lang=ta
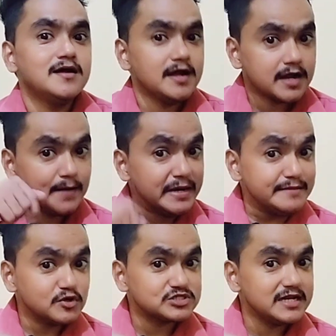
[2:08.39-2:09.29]
கமெண்ட்
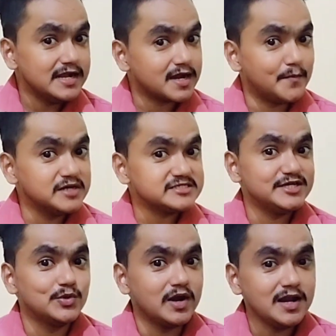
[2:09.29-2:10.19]
பாக்ஸில் கமெண்ட்
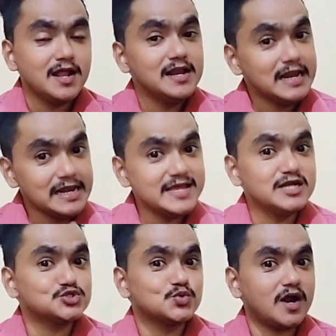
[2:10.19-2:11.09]
செய்யுங்கள் இல்லை என்று
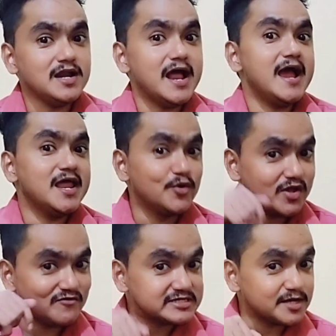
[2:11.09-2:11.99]
சொன்னால் என்னுடைய
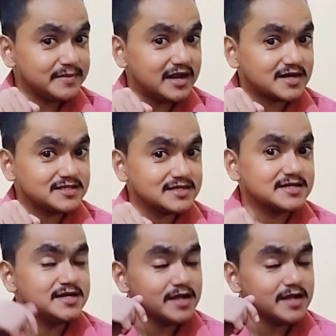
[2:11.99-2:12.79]
வாட்ஸ்அப் இலக்கத்துக்கு